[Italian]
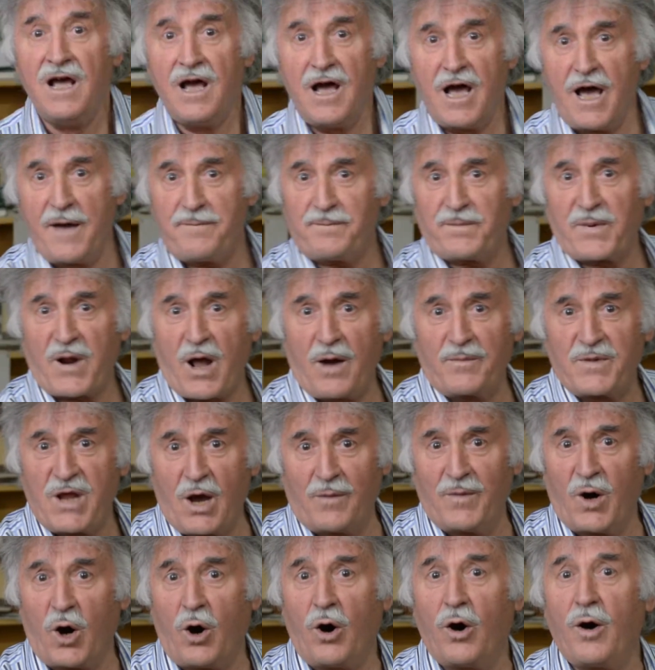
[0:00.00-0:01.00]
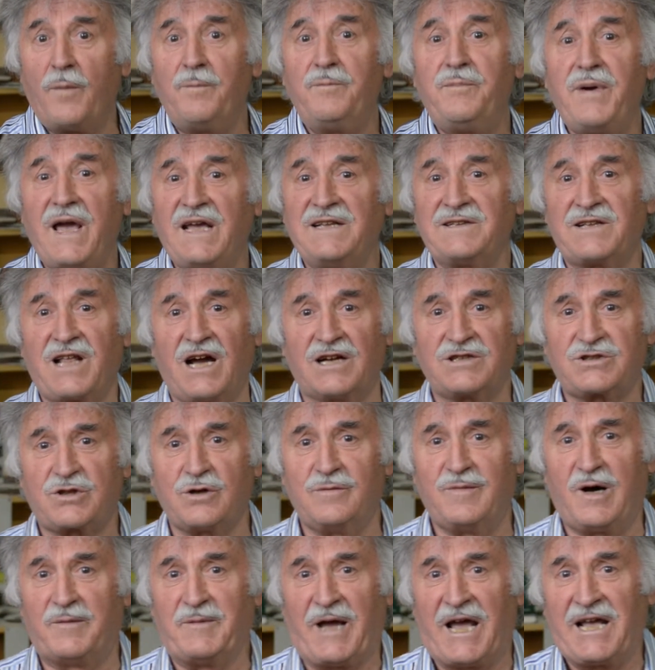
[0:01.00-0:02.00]
e proprio mo, Binda a
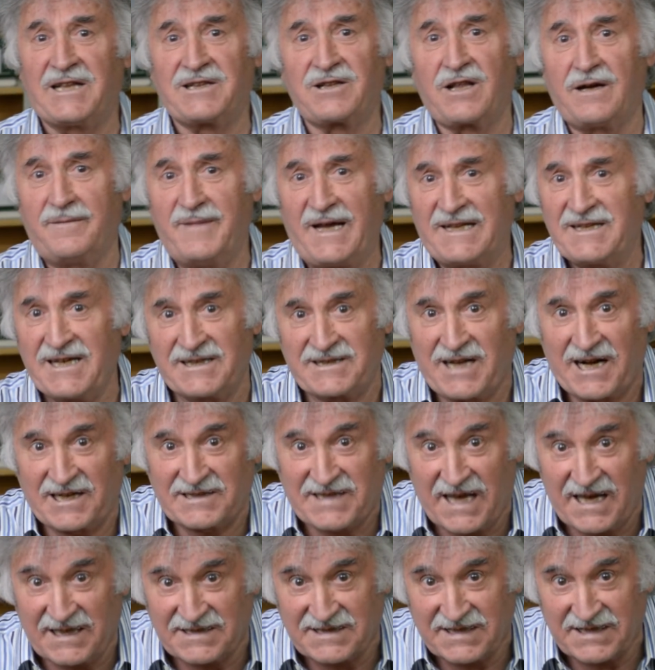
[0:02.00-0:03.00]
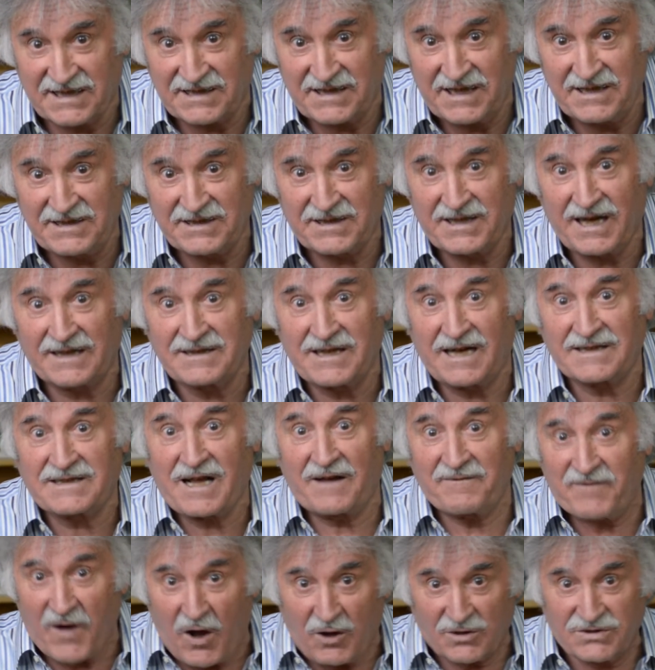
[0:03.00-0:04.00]
sto momento me ne trasesse
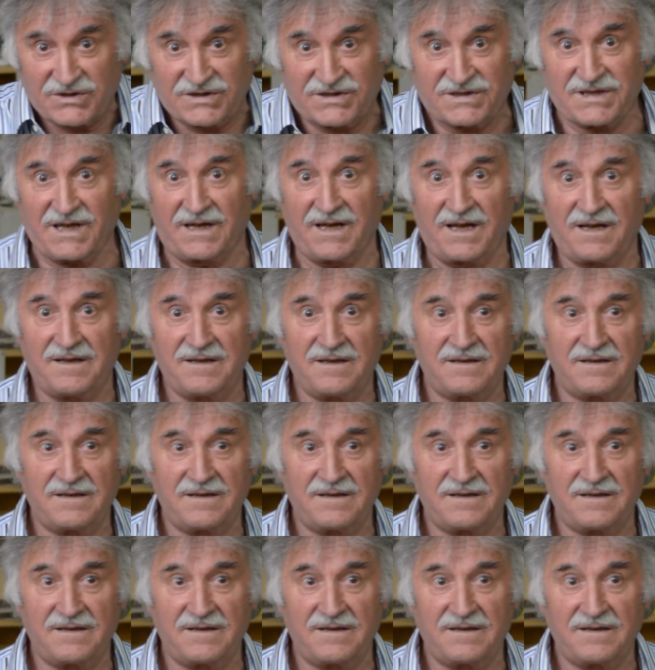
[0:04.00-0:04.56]
d'indannata fossa.